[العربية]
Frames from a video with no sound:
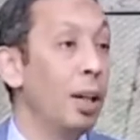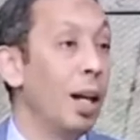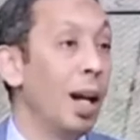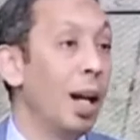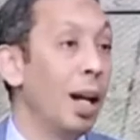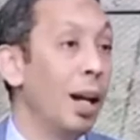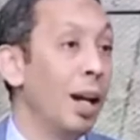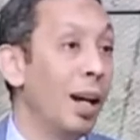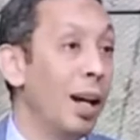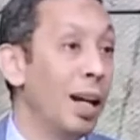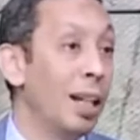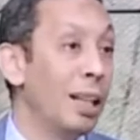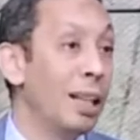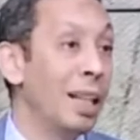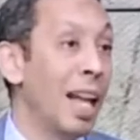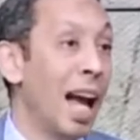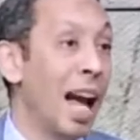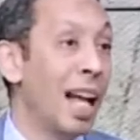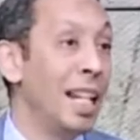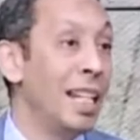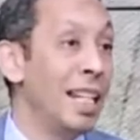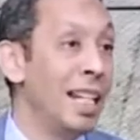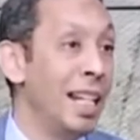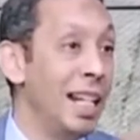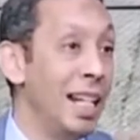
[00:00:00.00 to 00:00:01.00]
ده
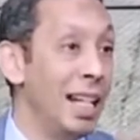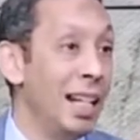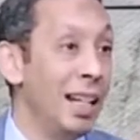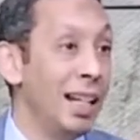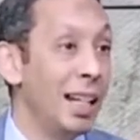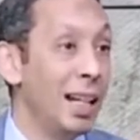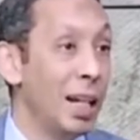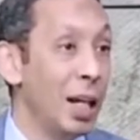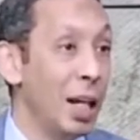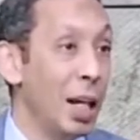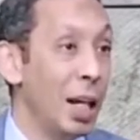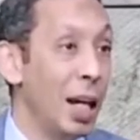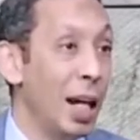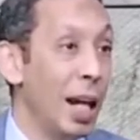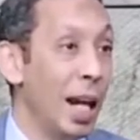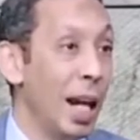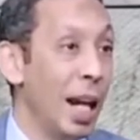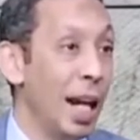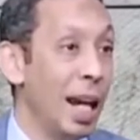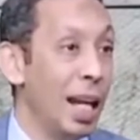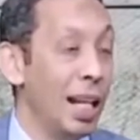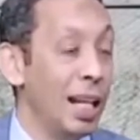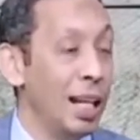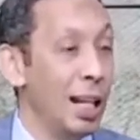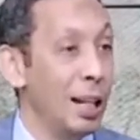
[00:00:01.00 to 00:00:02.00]
التعديل
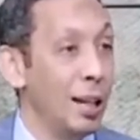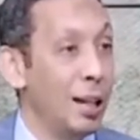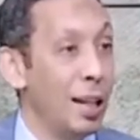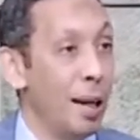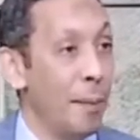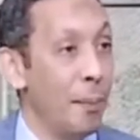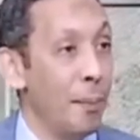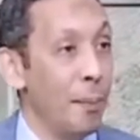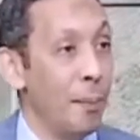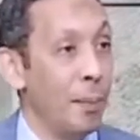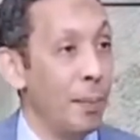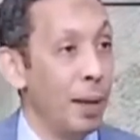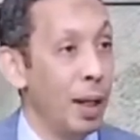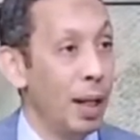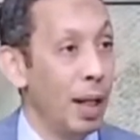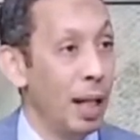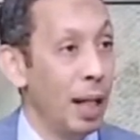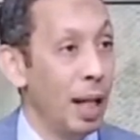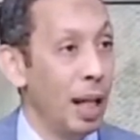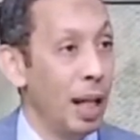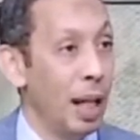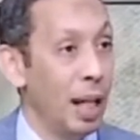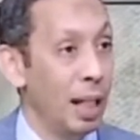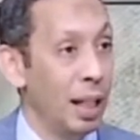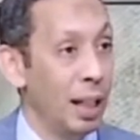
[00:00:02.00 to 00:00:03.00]
اللي تم
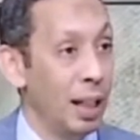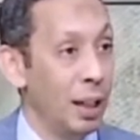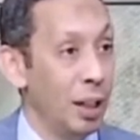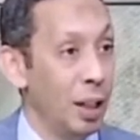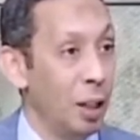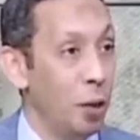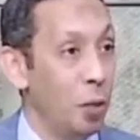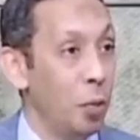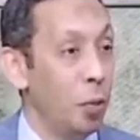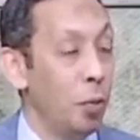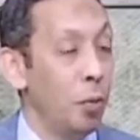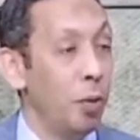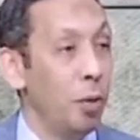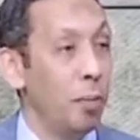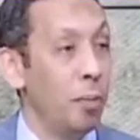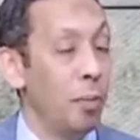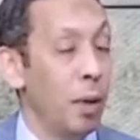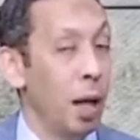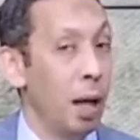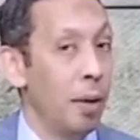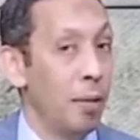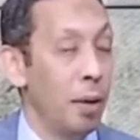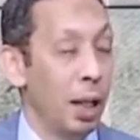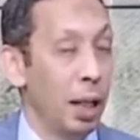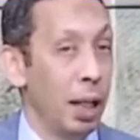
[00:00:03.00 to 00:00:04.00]
الجديد
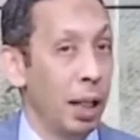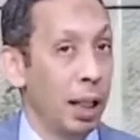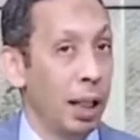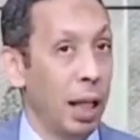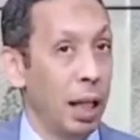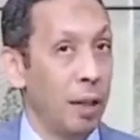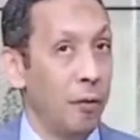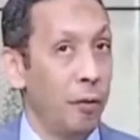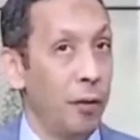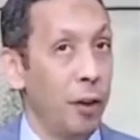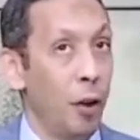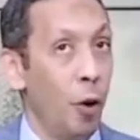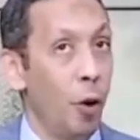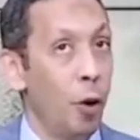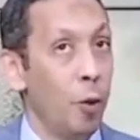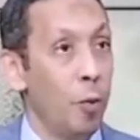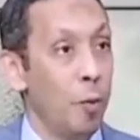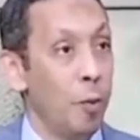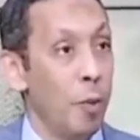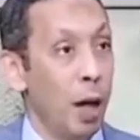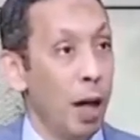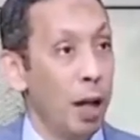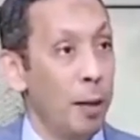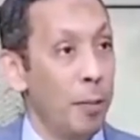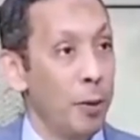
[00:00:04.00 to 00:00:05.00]
كان في
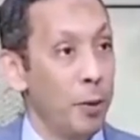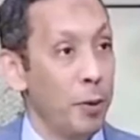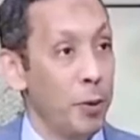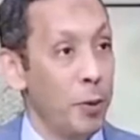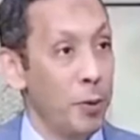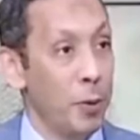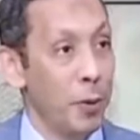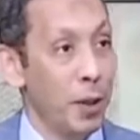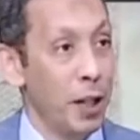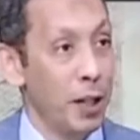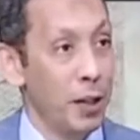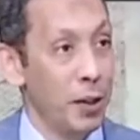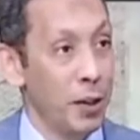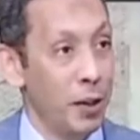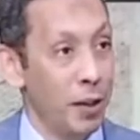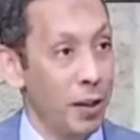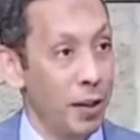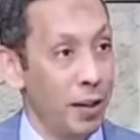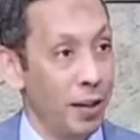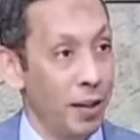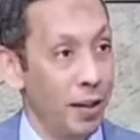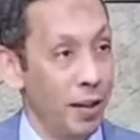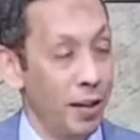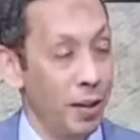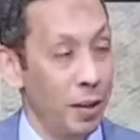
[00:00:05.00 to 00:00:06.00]
حكم محكمه دستوريه
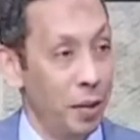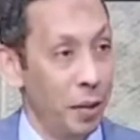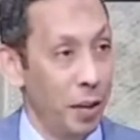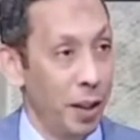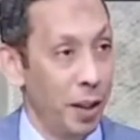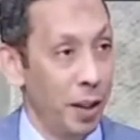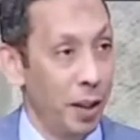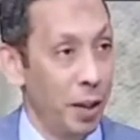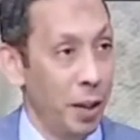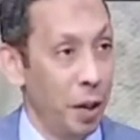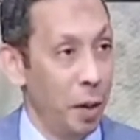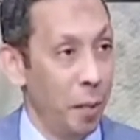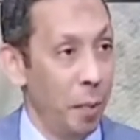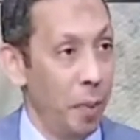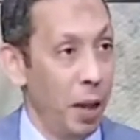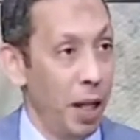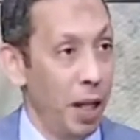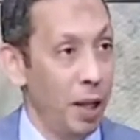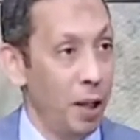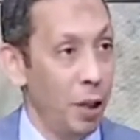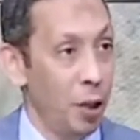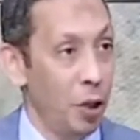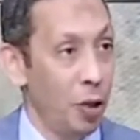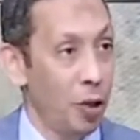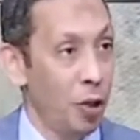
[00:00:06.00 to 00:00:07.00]
صدر
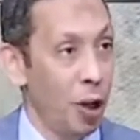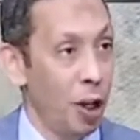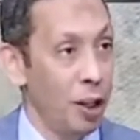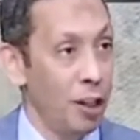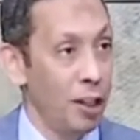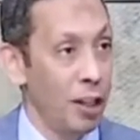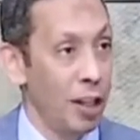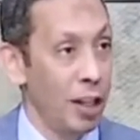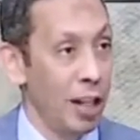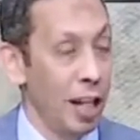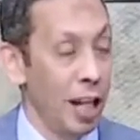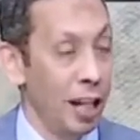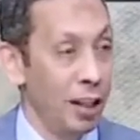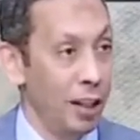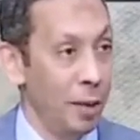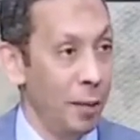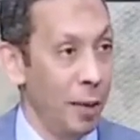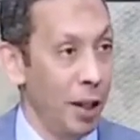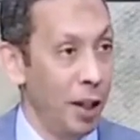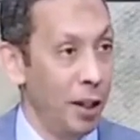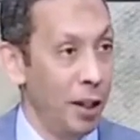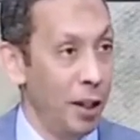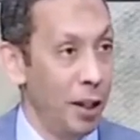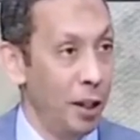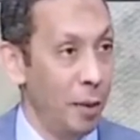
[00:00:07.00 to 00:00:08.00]
بان الشخص
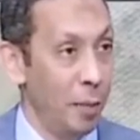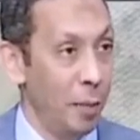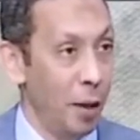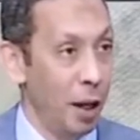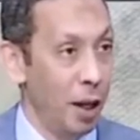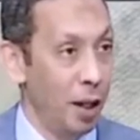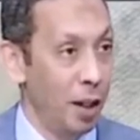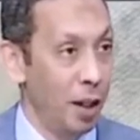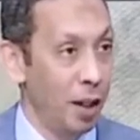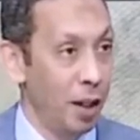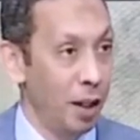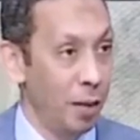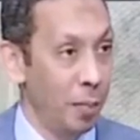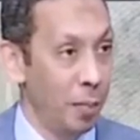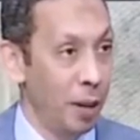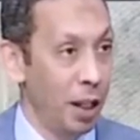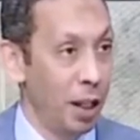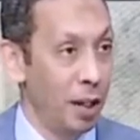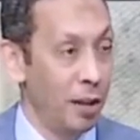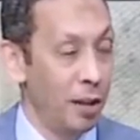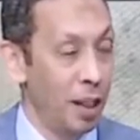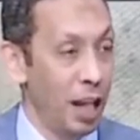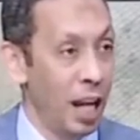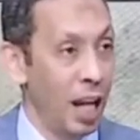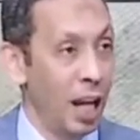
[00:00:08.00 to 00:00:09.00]
الاعتباري اللي مأجر
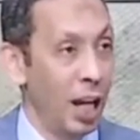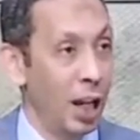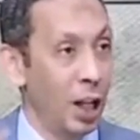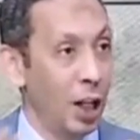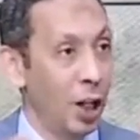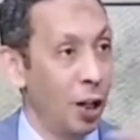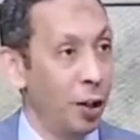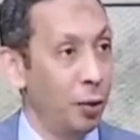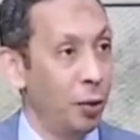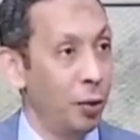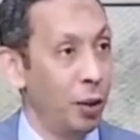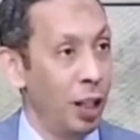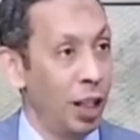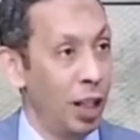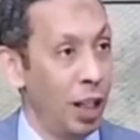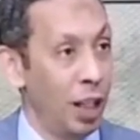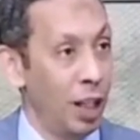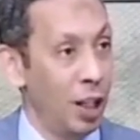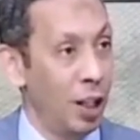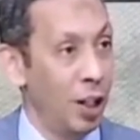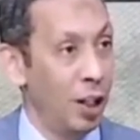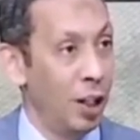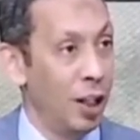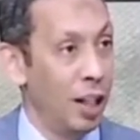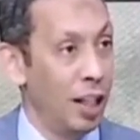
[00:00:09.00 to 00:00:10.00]
بينتهي علاقته
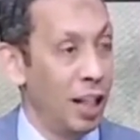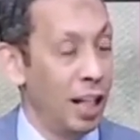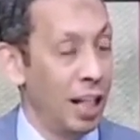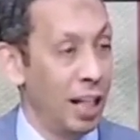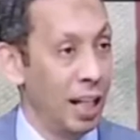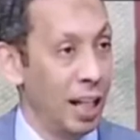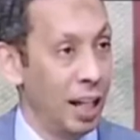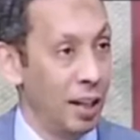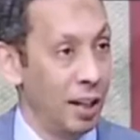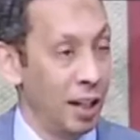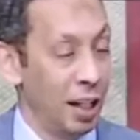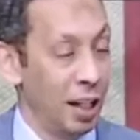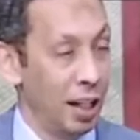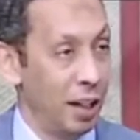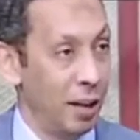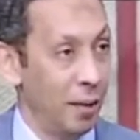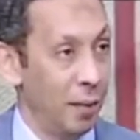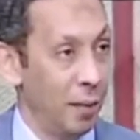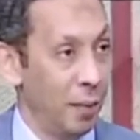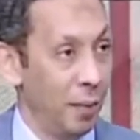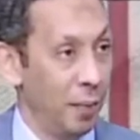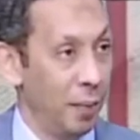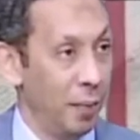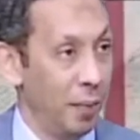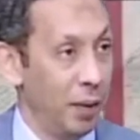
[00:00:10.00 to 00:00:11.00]
العلاقه الايجاريه
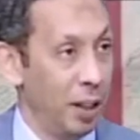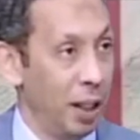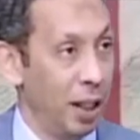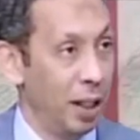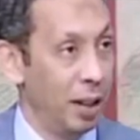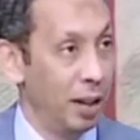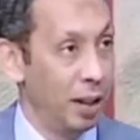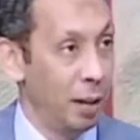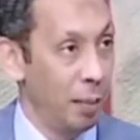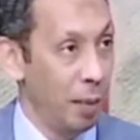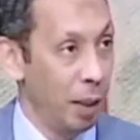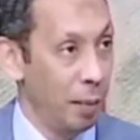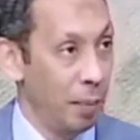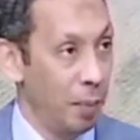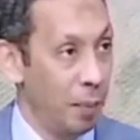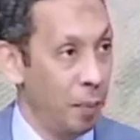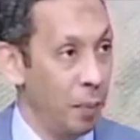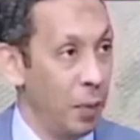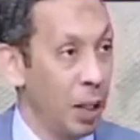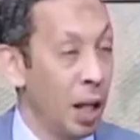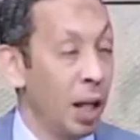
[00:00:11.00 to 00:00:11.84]
مم. تمام